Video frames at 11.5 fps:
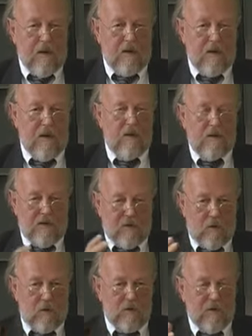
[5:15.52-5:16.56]
die, und jetzt
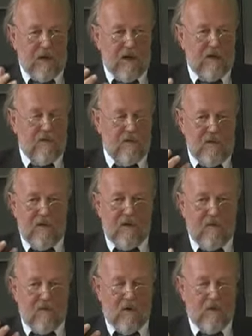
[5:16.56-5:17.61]
kommen schon die ersten
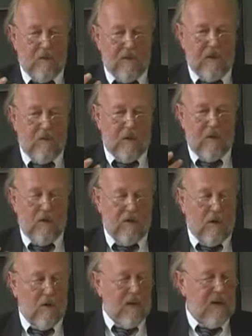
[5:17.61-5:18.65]
wichtigen Worte, mit denen man
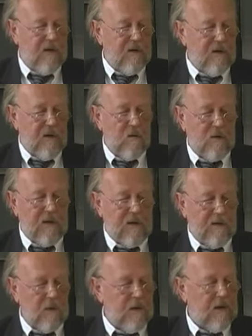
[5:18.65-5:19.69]
heute auch bei Anträgen gut
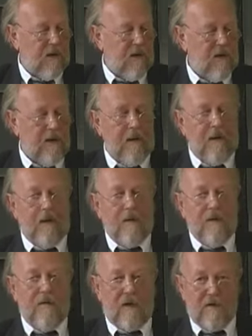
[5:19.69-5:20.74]
Geld holen kann,
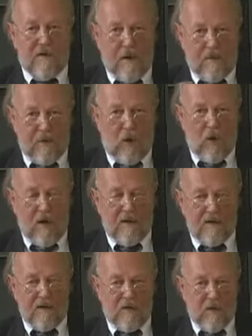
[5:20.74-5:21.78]
die zur
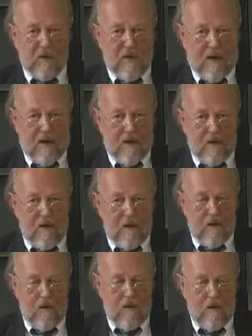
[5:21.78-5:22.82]
Selbstorganisation neigen,
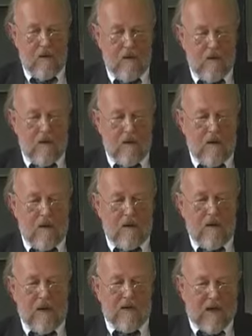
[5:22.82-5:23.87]

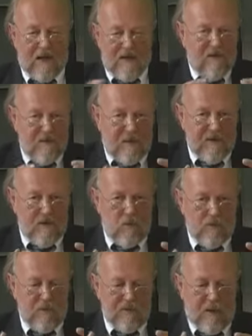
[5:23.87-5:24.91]
die also alles, wenn man sie
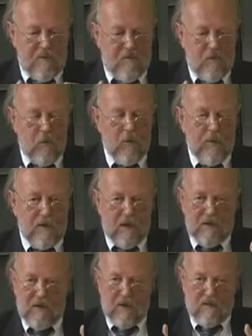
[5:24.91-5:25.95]
nur zusammenfügt in der
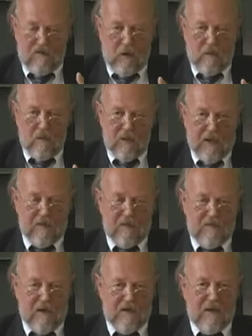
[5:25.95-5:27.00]
richtigen Form und Art
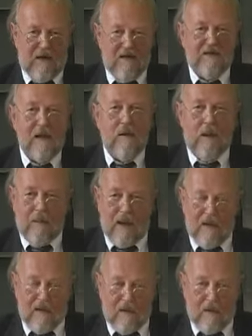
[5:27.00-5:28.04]
und Weise, alles selber machen.